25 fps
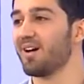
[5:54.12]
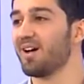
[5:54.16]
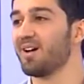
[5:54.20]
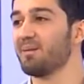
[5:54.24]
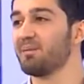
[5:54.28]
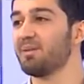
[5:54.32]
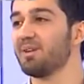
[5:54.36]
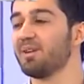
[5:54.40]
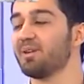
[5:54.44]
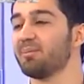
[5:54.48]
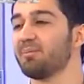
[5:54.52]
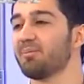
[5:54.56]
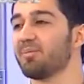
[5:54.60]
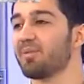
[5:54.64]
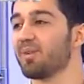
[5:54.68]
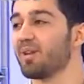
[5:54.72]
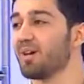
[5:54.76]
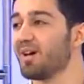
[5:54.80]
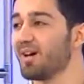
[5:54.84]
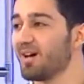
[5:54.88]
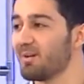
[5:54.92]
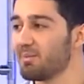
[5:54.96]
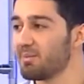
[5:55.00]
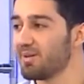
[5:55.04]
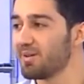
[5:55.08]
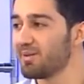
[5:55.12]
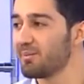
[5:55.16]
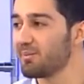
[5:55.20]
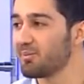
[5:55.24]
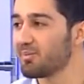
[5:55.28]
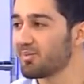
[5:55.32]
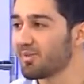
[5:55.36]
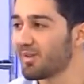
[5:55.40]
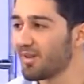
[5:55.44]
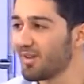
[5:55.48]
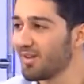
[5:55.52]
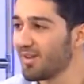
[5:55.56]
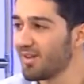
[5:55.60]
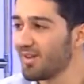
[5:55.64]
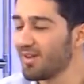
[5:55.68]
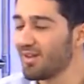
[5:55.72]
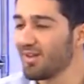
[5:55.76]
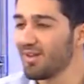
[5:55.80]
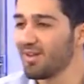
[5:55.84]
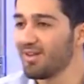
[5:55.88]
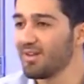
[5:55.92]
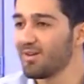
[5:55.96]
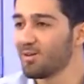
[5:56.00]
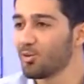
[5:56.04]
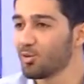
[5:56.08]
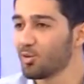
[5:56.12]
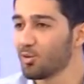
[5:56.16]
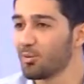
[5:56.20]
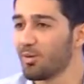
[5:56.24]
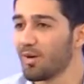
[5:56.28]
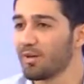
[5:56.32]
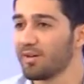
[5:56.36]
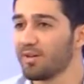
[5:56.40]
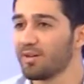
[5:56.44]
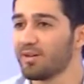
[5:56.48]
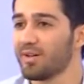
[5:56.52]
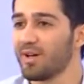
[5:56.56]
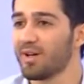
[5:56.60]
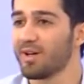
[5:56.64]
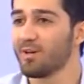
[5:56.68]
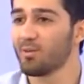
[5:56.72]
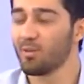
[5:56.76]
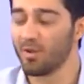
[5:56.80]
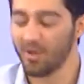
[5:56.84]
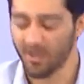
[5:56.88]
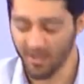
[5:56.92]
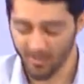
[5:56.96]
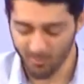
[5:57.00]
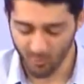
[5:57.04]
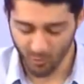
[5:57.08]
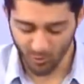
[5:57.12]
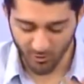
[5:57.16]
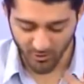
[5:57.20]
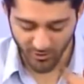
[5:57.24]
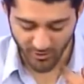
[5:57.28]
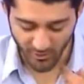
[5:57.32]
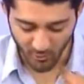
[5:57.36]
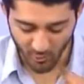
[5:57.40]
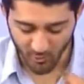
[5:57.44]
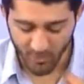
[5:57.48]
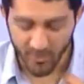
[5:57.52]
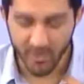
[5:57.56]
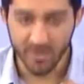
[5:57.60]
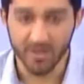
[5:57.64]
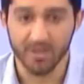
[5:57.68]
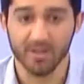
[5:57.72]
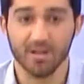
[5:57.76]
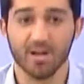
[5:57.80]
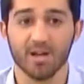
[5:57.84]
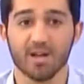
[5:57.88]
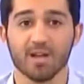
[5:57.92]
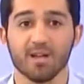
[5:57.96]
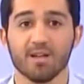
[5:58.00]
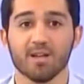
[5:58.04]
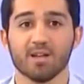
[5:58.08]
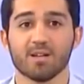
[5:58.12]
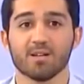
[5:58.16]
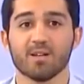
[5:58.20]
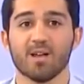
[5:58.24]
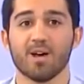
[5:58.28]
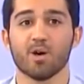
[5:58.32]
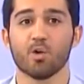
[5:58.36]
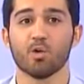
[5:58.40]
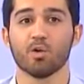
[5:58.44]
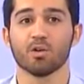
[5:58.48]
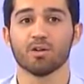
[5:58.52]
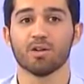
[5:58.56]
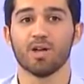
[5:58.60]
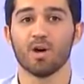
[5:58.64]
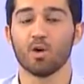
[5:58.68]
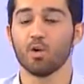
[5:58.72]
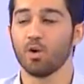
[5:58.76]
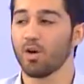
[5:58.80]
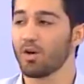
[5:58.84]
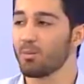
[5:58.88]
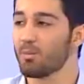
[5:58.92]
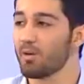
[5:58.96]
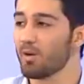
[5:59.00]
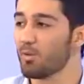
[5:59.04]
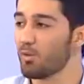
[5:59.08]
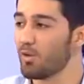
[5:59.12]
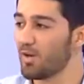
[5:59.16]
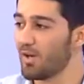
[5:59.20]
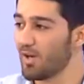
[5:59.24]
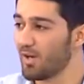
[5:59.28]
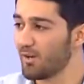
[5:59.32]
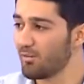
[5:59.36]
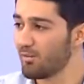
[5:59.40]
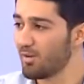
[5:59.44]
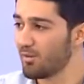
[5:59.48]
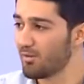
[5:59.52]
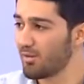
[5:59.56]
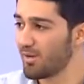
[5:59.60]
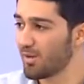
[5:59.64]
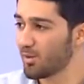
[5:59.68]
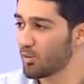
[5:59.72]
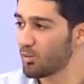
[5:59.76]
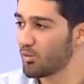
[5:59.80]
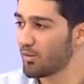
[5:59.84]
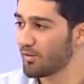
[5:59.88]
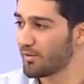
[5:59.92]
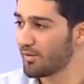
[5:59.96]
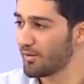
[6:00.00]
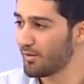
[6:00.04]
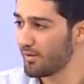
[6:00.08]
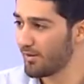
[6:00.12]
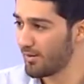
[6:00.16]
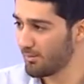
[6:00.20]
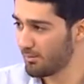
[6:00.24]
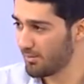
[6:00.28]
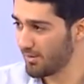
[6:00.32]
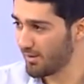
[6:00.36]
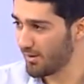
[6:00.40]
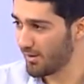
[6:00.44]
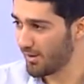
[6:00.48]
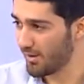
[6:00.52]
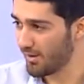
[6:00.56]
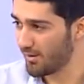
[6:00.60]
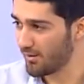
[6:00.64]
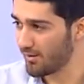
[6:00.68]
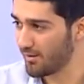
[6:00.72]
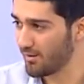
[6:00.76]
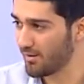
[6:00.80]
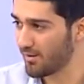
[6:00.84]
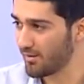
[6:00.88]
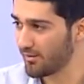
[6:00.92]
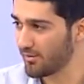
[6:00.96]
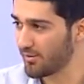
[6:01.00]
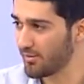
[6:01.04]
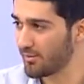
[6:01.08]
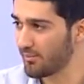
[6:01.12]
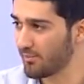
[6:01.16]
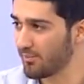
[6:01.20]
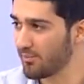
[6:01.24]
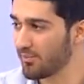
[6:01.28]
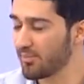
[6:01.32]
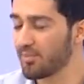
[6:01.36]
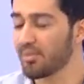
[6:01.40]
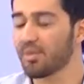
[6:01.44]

Amin. Amin. ve velhamdülillahi ve la ilahe illallah allahu ekber ve la havle ve la kuvvete illa billahi aliyyil azim.